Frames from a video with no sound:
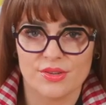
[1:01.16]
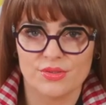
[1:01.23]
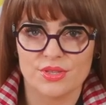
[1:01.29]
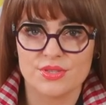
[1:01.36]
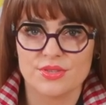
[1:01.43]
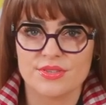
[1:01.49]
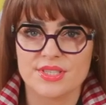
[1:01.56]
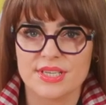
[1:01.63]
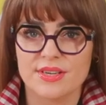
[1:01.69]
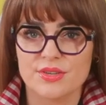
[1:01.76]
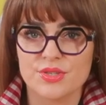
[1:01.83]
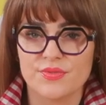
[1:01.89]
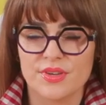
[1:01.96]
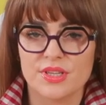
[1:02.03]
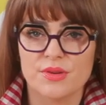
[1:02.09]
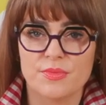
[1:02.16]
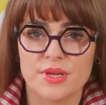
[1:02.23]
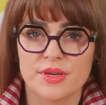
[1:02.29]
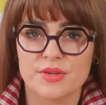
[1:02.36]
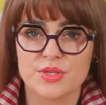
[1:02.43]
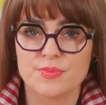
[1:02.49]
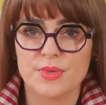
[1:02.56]
dotyczącego świadomej
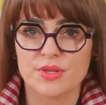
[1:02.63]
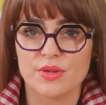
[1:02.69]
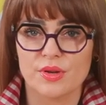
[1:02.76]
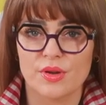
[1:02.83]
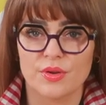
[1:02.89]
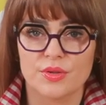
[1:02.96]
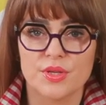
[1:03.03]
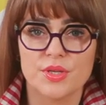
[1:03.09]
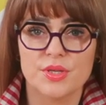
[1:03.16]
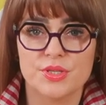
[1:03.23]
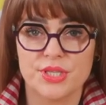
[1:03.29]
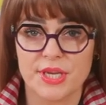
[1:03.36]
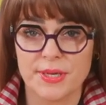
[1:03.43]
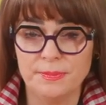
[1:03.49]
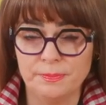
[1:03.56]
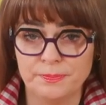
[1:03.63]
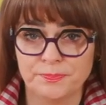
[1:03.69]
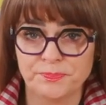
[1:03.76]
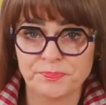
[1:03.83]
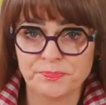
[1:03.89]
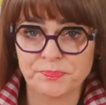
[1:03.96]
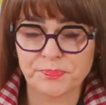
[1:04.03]
kosmetologii, gdzie
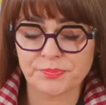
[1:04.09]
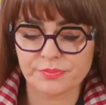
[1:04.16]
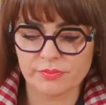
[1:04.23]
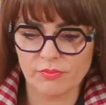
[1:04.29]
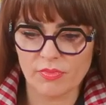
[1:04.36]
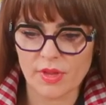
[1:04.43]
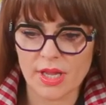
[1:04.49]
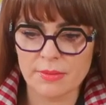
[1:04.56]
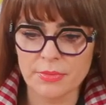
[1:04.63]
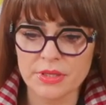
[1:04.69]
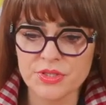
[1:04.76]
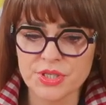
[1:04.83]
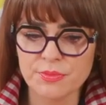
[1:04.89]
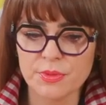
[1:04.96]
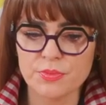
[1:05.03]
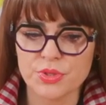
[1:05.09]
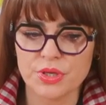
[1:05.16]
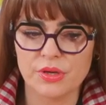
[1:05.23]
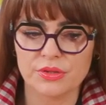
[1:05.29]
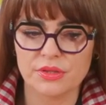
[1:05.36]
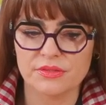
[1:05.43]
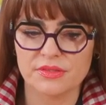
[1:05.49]
będziemy
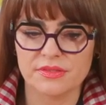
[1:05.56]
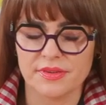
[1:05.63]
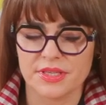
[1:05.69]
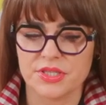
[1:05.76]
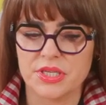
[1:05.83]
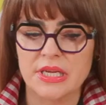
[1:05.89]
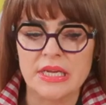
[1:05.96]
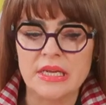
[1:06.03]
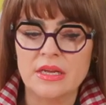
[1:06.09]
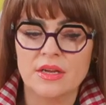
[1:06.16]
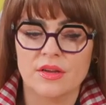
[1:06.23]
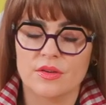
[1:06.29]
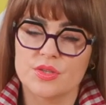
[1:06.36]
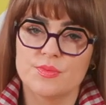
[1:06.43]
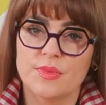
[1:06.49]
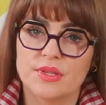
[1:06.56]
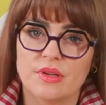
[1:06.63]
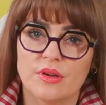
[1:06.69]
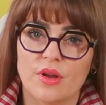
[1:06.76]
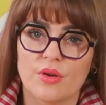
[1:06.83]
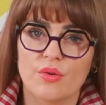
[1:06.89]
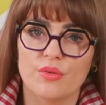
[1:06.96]
przygotowywać
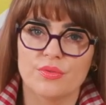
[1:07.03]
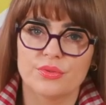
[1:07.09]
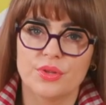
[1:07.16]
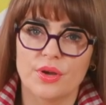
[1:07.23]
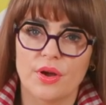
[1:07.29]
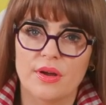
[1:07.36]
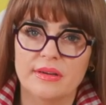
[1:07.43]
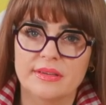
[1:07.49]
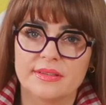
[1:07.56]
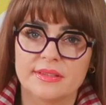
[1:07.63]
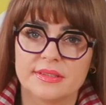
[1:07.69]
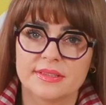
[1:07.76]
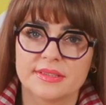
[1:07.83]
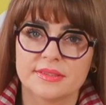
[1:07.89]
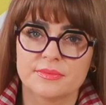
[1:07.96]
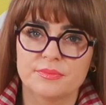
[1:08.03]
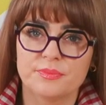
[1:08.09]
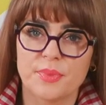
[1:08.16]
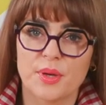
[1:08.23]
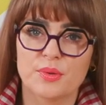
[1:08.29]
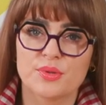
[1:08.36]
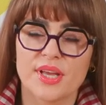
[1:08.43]
kosmetologów do
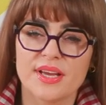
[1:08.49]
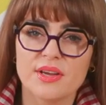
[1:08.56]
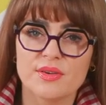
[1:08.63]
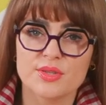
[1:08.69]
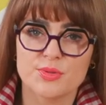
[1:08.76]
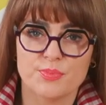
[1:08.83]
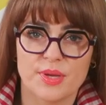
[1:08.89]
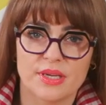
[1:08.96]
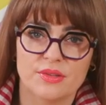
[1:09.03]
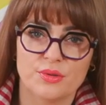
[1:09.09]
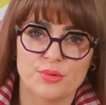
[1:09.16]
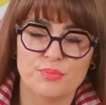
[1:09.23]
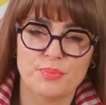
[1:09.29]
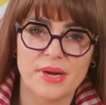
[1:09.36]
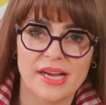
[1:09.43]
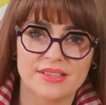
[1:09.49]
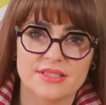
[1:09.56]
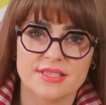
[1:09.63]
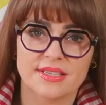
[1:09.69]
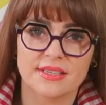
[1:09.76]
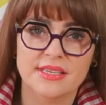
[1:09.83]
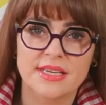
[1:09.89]
pełnego spektrum
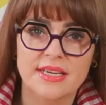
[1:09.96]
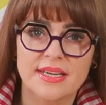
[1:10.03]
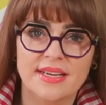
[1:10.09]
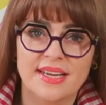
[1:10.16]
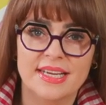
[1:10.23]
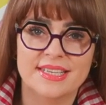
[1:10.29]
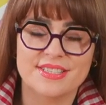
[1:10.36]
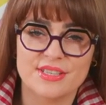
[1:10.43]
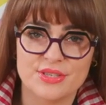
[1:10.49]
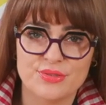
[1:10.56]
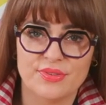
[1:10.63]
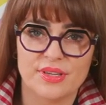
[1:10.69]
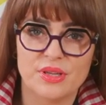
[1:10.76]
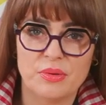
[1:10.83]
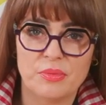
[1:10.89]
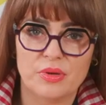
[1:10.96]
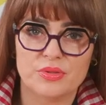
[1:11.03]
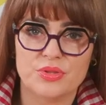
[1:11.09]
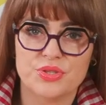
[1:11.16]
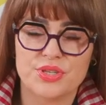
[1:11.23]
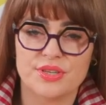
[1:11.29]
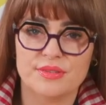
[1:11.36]
pracy ze
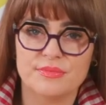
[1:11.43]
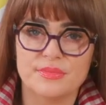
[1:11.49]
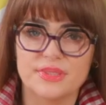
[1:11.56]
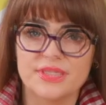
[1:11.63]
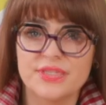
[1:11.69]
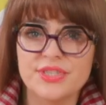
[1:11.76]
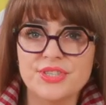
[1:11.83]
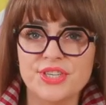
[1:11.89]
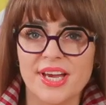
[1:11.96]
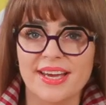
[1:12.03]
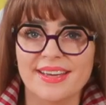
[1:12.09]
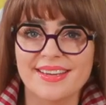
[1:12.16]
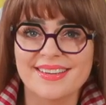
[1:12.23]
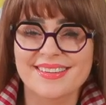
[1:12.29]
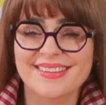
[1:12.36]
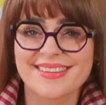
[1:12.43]
świadomością. No Więc tak. dzisiaj